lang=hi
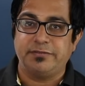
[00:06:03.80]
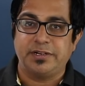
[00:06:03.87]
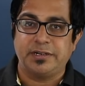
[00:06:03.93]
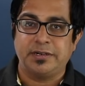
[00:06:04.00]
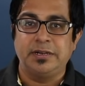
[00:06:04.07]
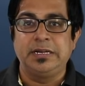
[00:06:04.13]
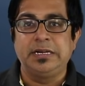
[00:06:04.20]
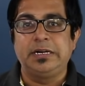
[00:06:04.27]
वन
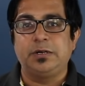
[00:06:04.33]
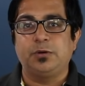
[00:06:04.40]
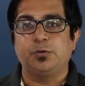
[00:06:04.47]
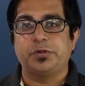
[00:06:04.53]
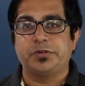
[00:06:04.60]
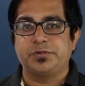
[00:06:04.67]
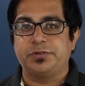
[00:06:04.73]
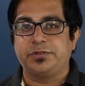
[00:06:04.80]
टू
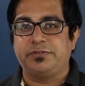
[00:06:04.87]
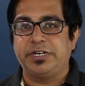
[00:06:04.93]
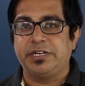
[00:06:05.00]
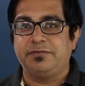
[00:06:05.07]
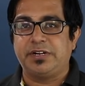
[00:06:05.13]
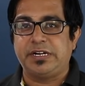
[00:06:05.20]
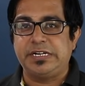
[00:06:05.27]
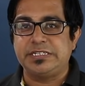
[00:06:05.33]
थाउजेंड ट्वेंटी
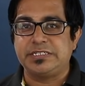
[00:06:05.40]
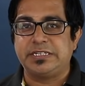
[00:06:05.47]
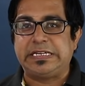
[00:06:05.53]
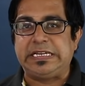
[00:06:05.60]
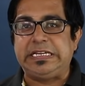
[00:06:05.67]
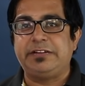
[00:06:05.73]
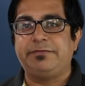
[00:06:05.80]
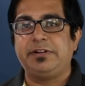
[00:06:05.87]
वन एडिशन
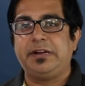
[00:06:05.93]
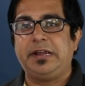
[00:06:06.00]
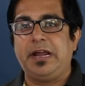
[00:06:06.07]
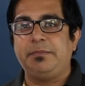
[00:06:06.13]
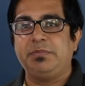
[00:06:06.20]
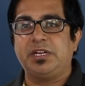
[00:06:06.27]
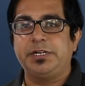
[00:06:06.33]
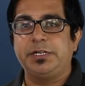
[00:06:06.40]
की या फिर
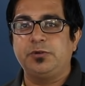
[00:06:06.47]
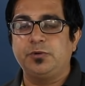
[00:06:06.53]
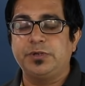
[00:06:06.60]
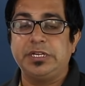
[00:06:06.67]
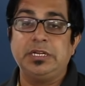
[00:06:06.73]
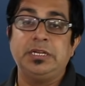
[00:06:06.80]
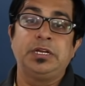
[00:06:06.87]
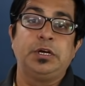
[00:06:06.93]
एम थर्टी टू
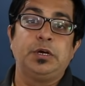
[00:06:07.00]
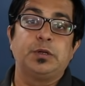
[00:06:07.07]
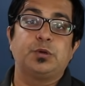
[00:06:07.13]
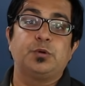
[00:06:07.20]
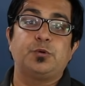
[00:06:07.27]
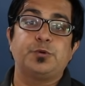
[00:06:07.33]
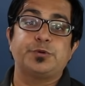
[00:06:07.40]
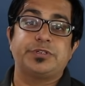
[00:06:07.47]
की
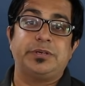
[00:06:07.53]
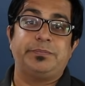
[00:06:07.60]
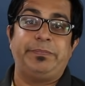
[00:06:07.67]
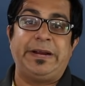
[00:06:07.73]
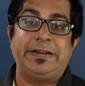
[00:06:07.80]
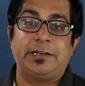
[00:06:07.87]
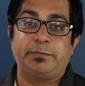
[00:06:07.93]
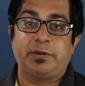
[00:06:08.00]
तो उससे
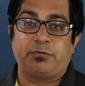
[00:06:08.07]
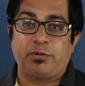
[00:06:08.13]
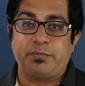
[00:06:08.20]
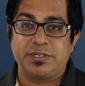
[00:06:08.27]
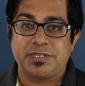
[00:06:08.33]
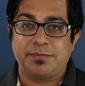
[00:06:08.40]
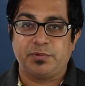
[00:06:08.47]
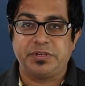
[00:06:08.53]
बेटर
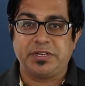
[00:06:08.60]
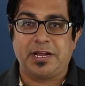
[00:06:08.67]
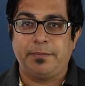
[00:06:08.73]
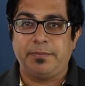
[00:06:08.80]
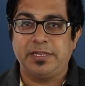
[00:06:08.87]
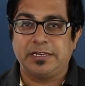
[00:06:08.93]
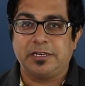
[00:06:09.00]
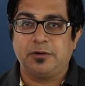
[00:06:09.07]
परफॉर्मेंस आपको यहाँ
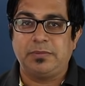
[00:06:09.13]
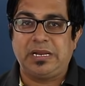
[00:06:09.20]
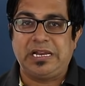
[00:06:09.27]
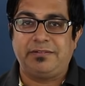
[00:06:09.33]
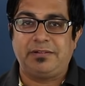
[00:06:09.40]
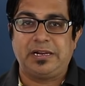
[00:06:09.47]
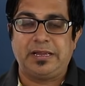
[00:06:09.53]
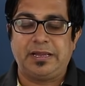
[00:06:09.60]
पर देखने को
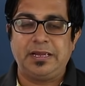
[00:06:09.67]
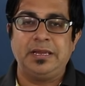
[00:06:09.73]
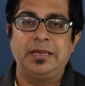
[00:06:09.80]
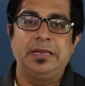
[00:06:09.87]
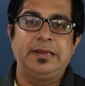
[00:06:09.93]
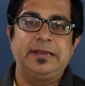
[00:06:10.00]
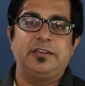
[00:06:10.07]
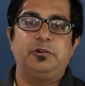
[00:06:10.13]
मिलने वाला है
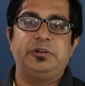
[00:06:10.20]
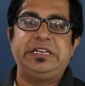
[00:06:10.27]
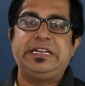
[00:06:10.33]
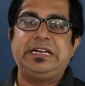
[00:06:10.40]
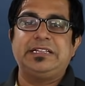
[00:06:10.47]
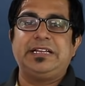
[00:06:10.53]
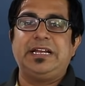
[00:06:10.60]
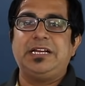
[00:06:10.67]
क्योंकि ये
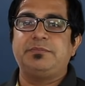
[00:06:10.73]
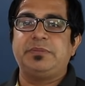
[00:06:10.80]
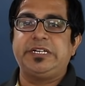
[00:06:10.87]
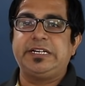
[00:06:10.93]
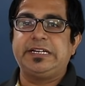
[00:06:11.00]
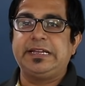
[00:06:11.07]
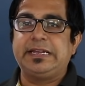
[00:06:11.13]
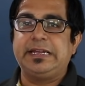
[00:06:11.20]
आता है
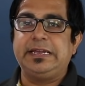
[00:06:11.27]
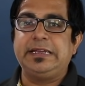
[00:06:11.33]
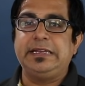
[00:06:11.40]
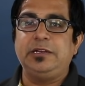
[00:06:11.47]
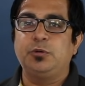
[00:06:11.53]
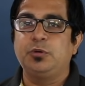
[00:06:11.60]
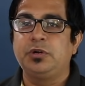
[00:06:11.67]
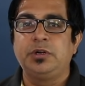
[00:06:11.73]
मीडिया टेक के
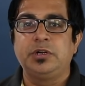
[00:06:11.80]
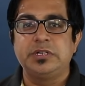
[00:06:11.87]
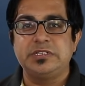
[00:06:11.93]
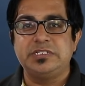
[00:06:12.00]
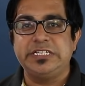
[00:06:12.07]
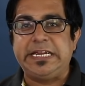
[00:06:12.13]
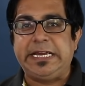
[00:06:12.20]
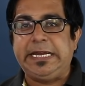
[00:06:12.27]
हीलियो
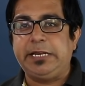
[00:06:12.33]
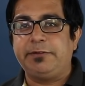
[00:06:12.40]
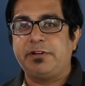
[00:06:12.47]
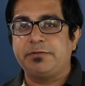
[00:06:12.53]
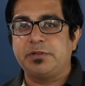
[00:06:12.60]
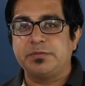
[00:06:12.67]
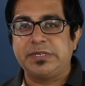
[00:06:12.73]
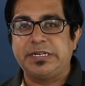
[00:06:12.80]
जी एटी
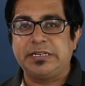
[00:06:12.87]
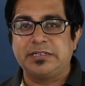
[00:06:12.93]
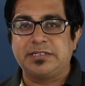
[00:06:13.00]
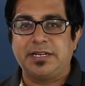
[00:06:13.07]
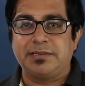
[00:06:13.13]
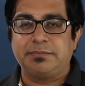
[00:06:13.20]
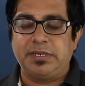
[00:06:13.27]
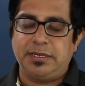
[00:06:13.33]
फाइव चिपसेट के
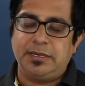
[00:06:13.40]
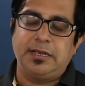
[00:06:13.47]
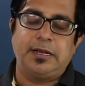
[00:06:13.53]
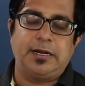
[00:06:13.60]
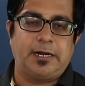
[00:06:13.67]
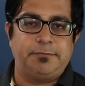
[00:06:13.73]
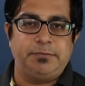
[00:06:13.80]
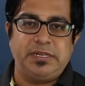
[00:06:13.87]
साथ में
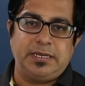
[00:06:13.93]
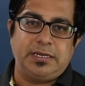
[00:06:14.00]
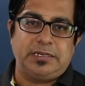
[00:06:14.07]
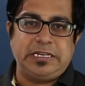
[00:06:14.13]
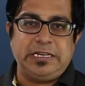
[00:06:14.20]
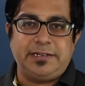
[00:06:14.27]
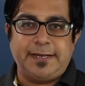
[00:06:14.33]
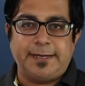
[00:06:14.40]
अब ये
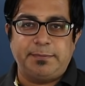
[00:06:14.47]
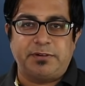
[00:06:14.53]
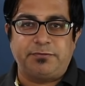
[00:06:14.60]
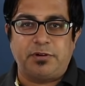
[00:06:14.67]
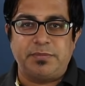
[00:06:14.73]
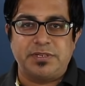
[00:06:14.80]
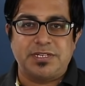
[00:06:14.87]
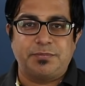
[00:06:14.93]
ठीक ठाक
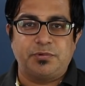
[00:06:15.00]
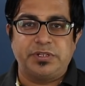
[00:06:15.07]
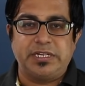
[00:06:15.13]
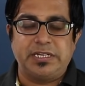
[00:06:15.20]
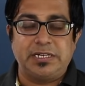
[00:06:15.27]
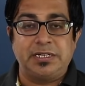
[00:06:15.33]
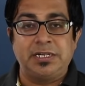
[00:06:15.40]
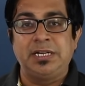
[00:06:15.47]
परफॉर्मेंस आपको
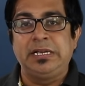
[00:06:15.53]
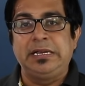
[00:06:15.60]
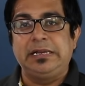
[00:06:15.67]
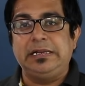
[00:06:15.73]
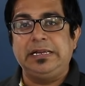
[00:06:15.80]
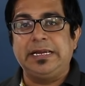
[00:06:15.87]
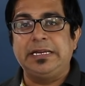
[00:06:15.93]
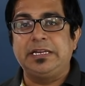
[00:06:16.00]
देगा
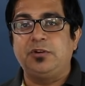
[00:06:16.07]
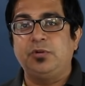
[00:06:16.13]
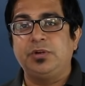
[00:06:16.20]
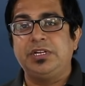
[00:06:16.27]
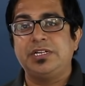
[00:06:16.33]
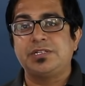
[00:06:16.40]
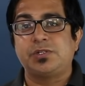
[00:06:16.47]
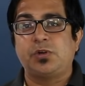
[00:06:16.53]
लेकिन क्योंकि
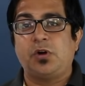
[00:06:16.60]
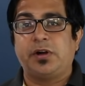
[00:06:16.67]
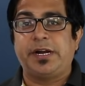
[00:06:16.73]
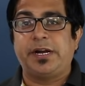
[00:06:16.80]
ये स्टॉक